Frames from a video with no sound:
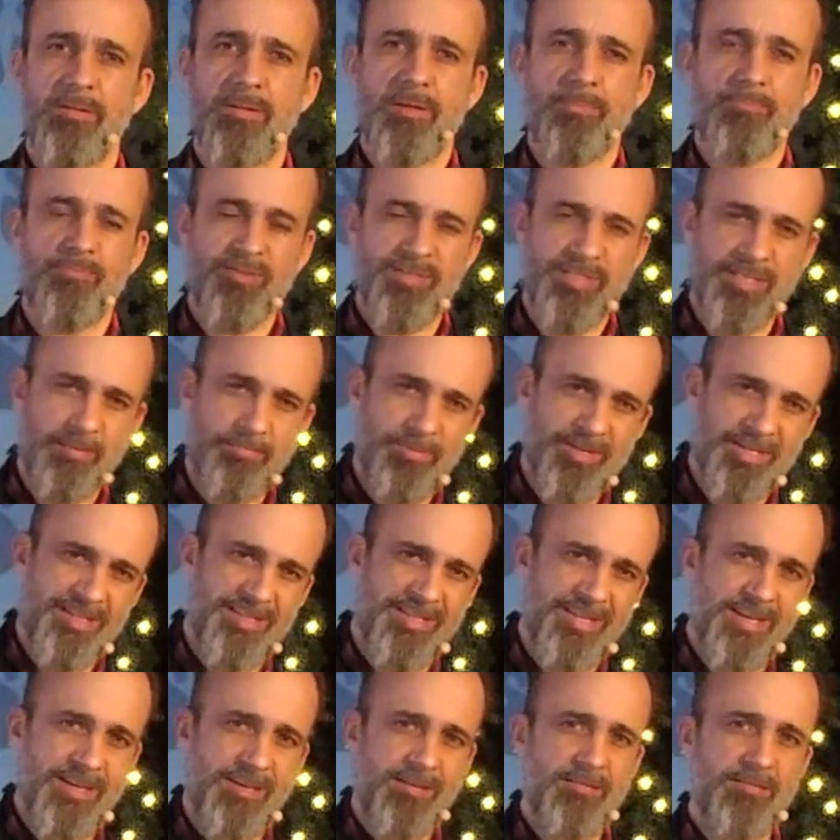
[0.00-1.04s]
Ils pouvaient
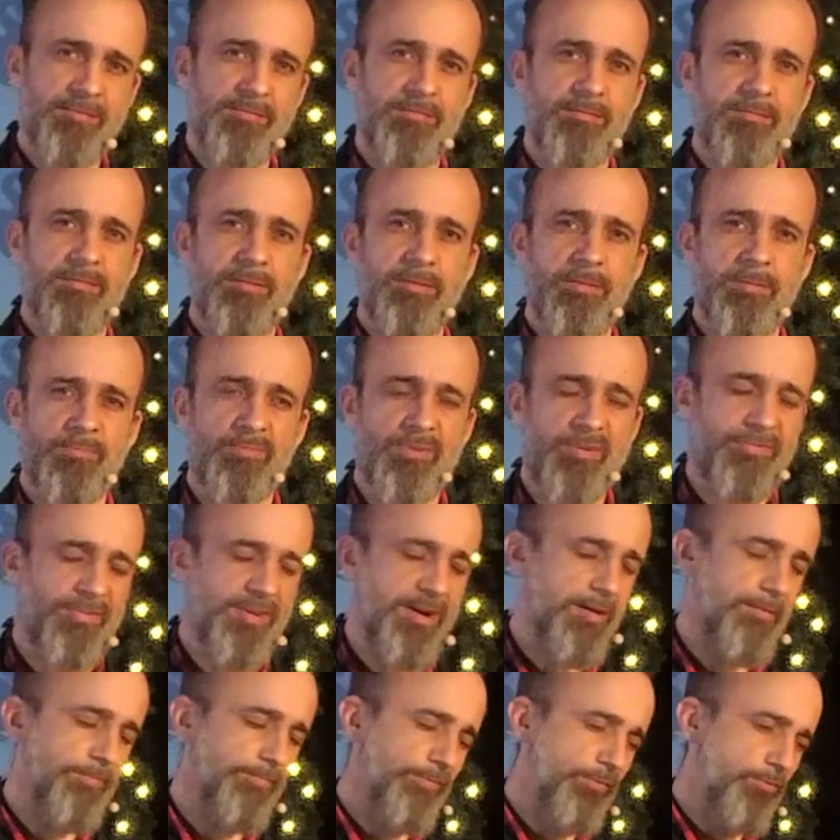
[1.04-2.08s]
s'abriter. Ils pouvaient
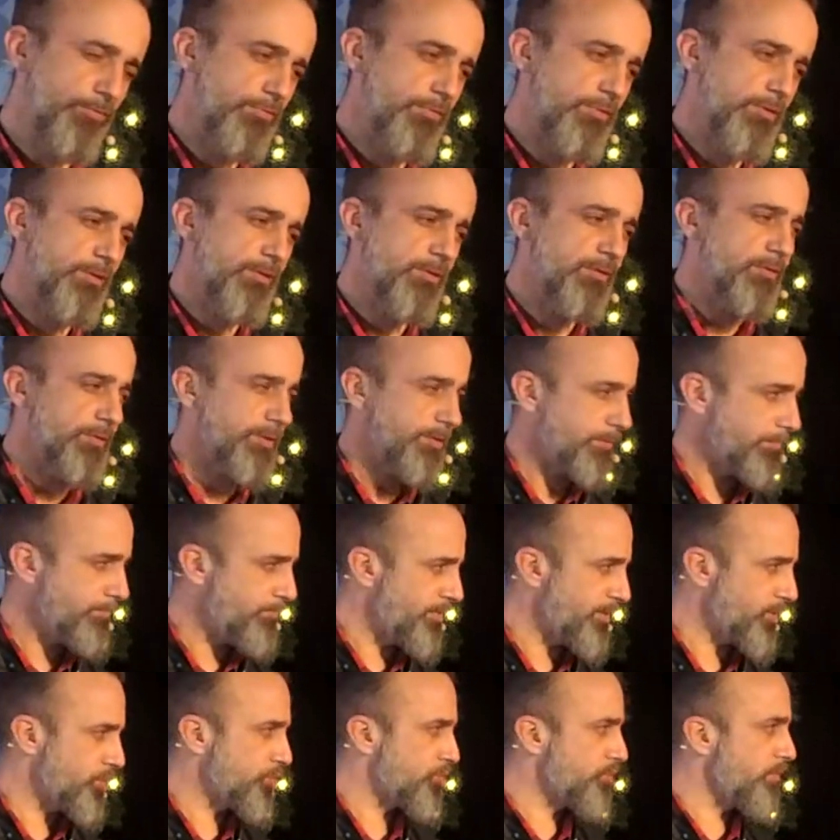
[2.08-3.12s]
faire un feu dedans, ils
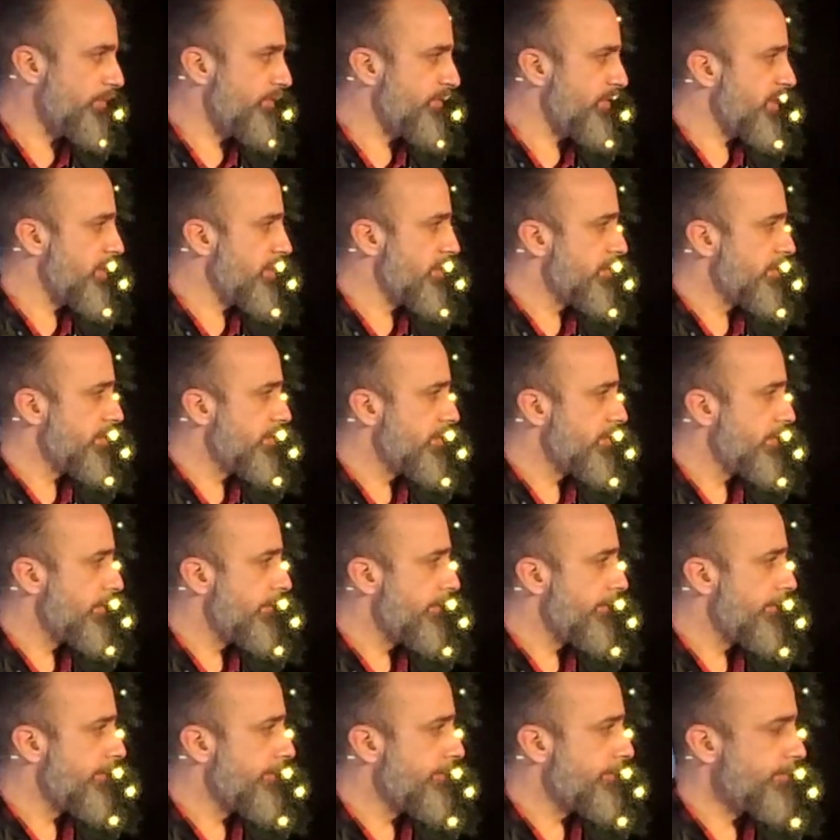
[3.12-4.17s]
pouvaient se chauffer.
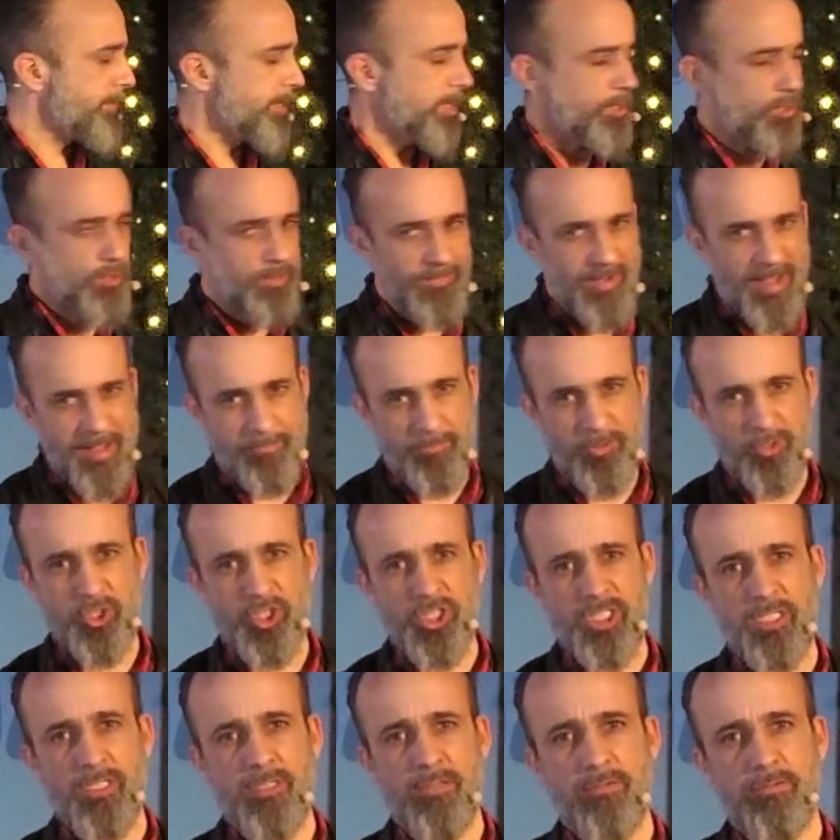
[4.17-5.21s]
Ils recevaient à
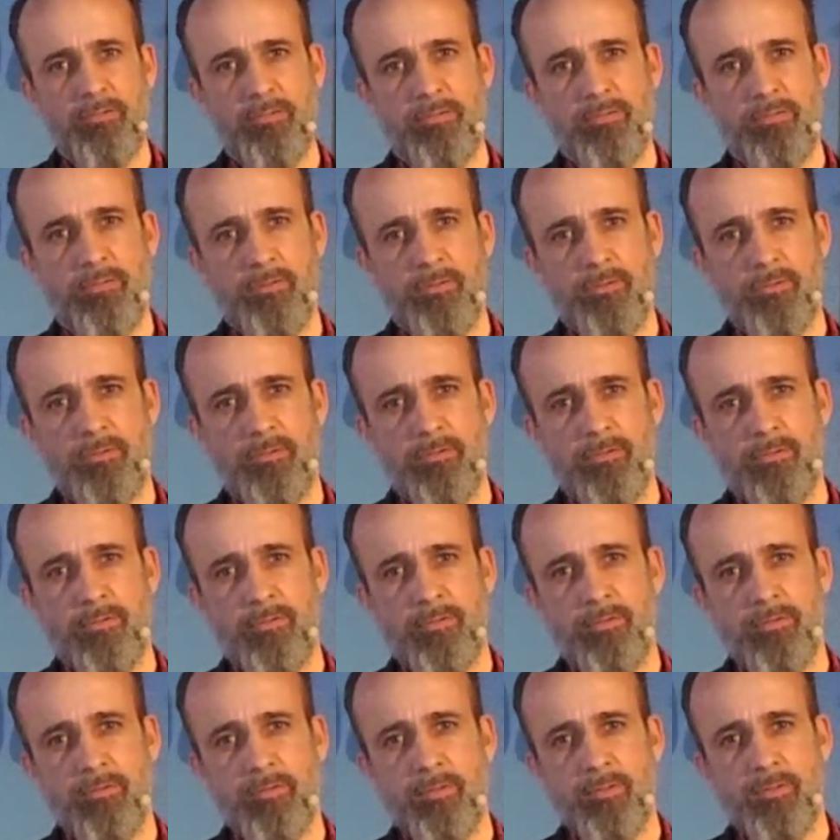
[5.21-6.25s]
manger.
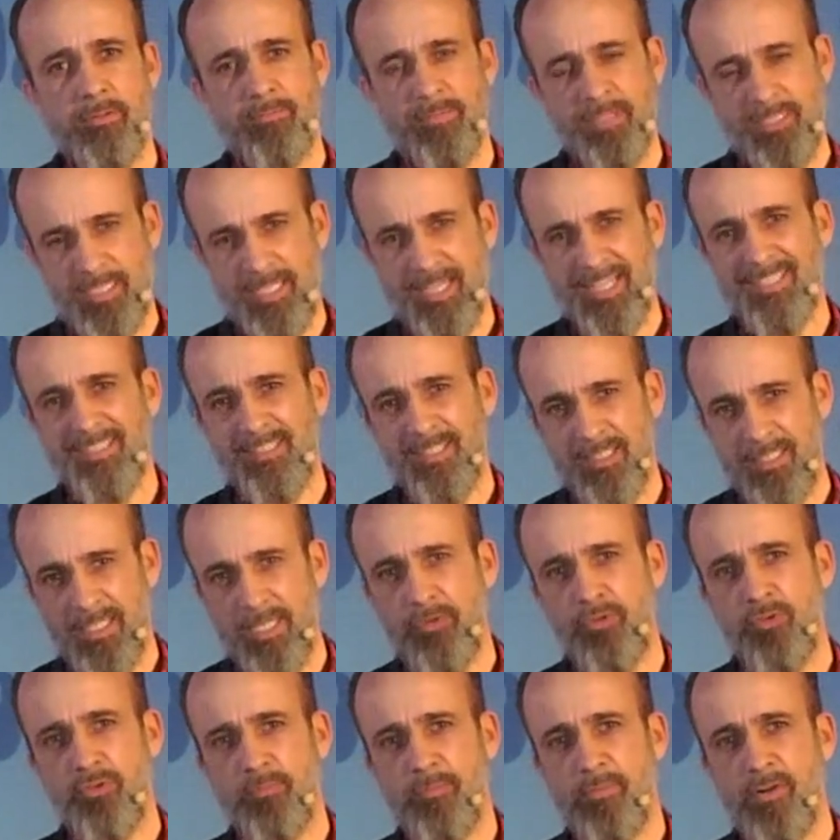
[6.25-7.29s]
Mais ça restait des
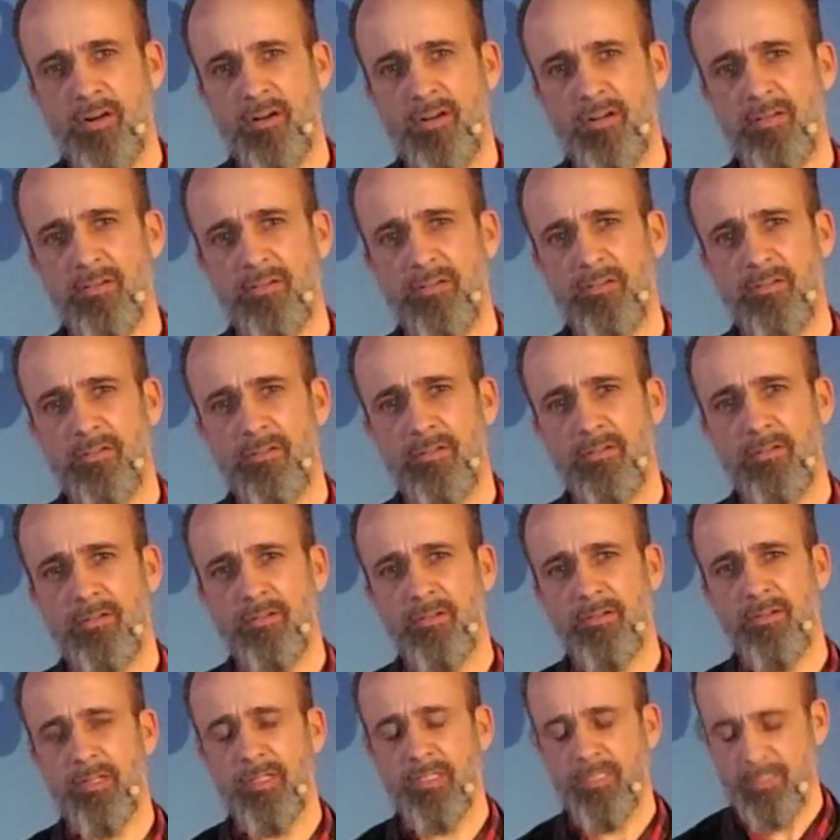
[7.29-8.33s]
lieux de mort.
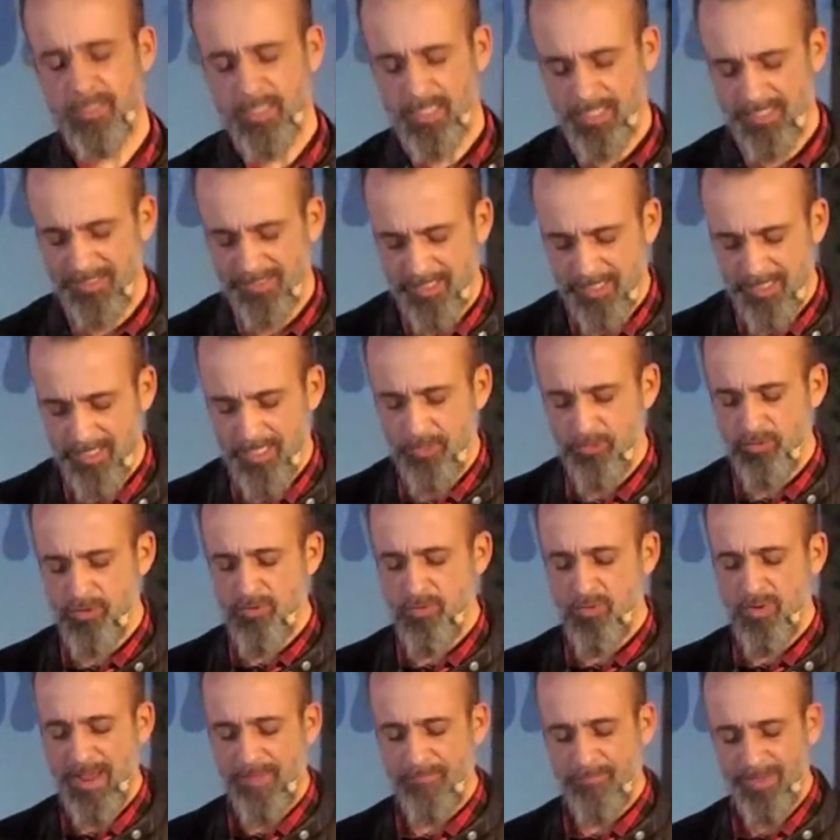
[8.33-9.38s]
Ça restait des lieux
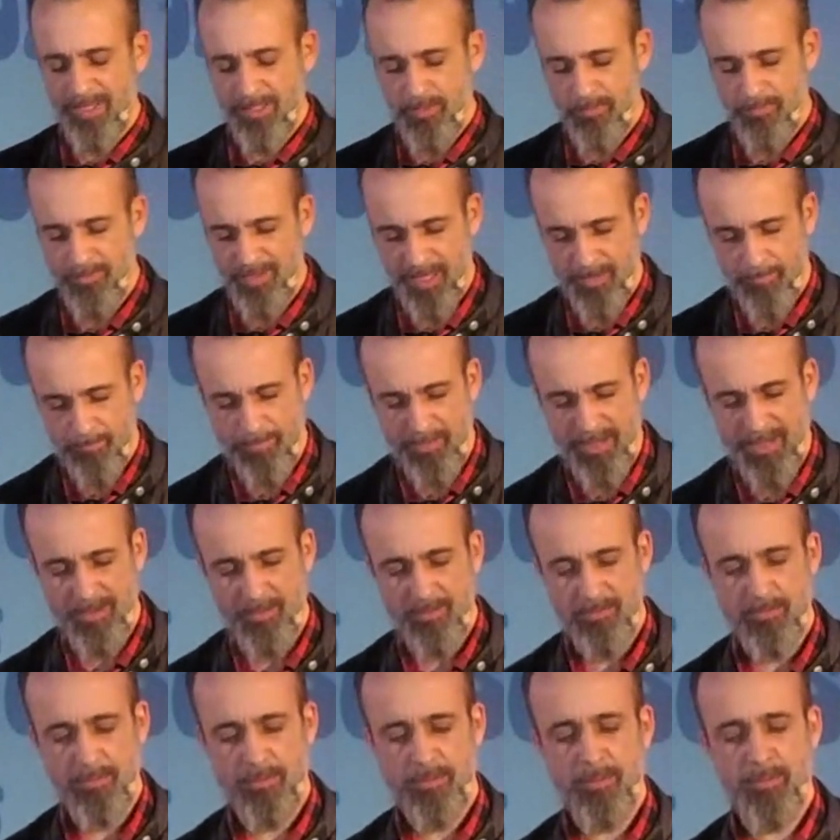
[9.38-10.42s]
où la vie ne vient pas.
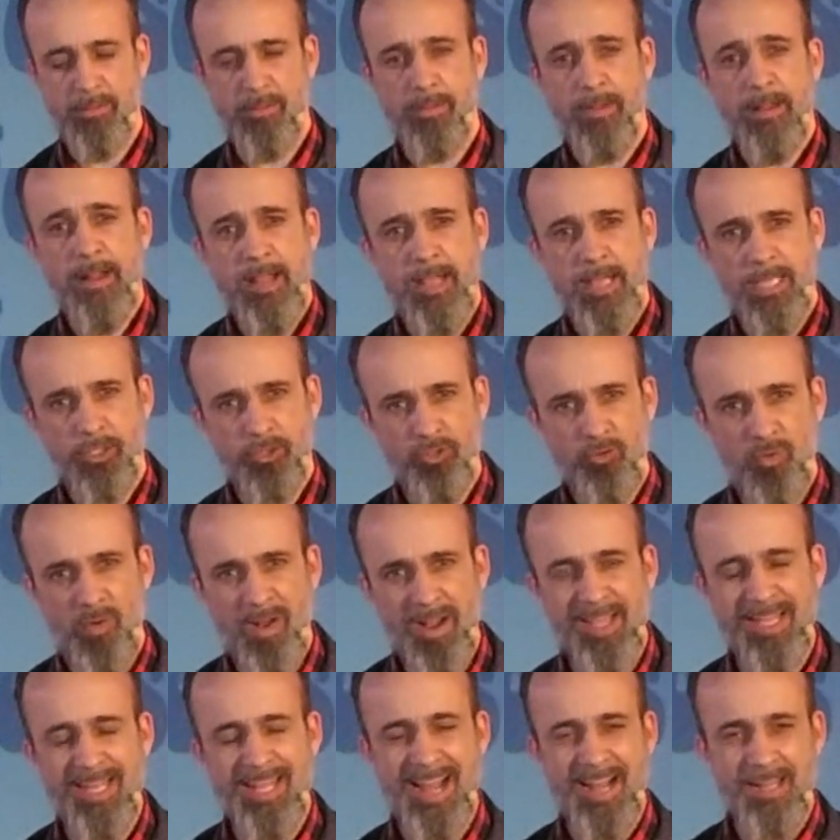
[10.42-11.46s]
Et je crois
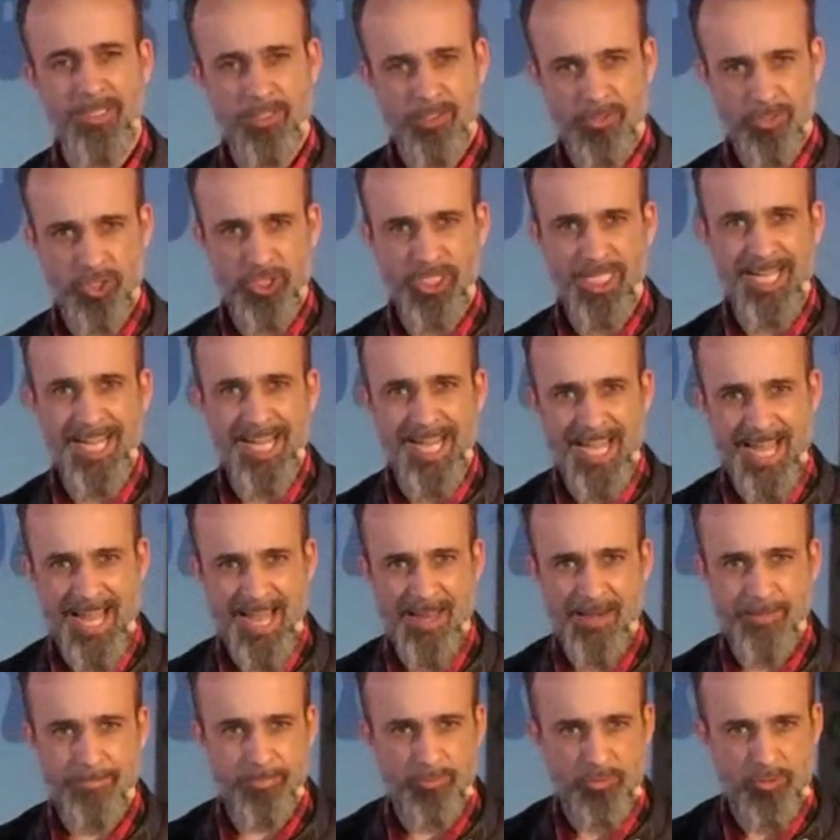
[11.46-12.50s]
qu'il y a un danger
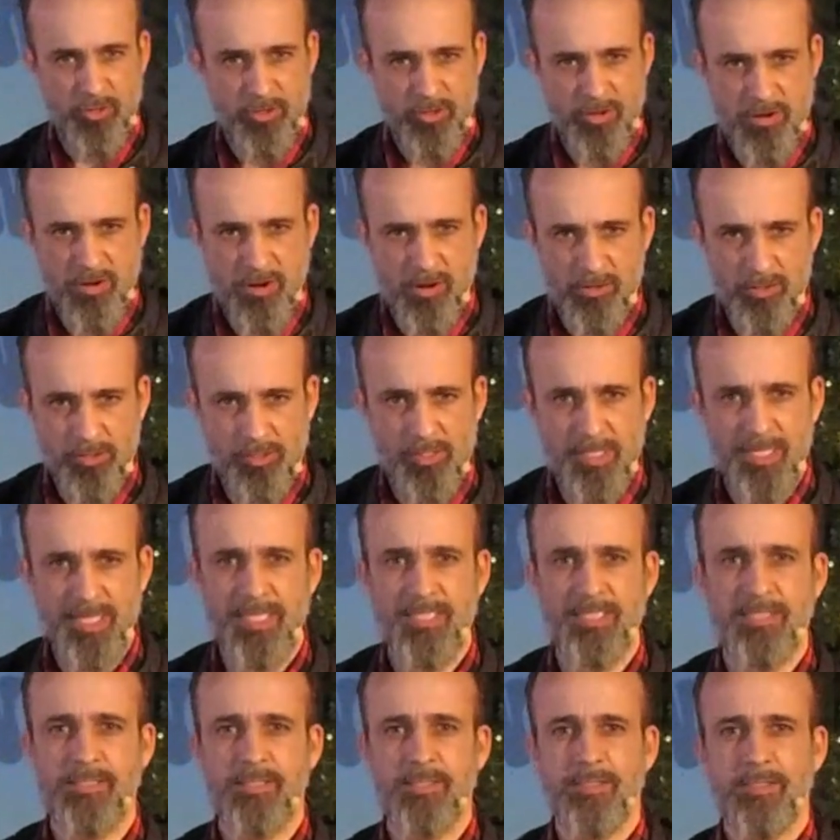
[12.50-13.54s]
réel pour le corps de
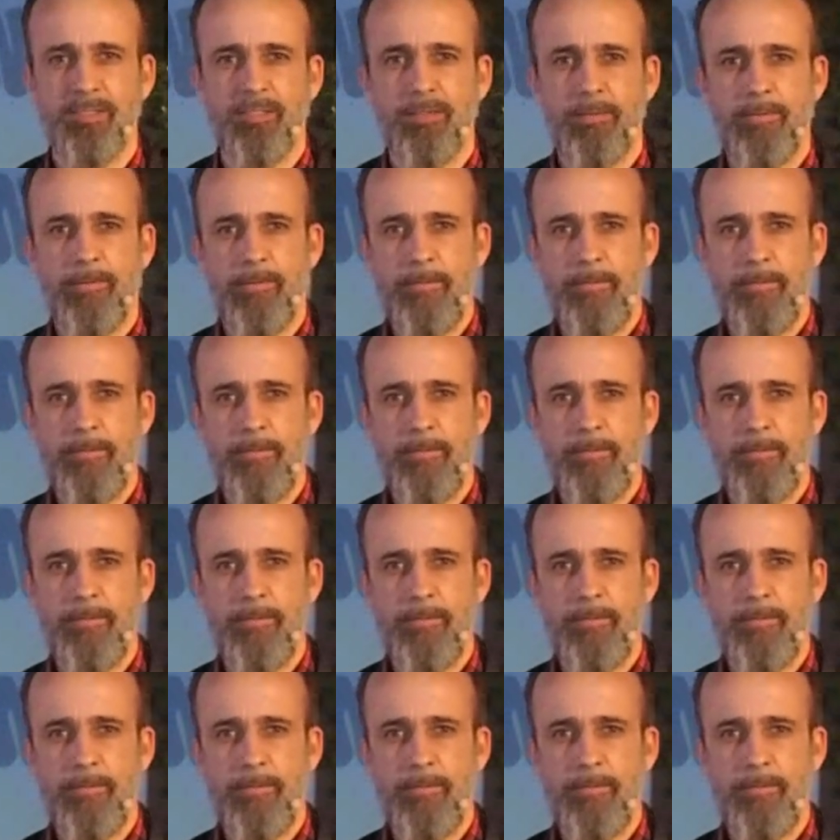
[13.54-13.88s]
Christ.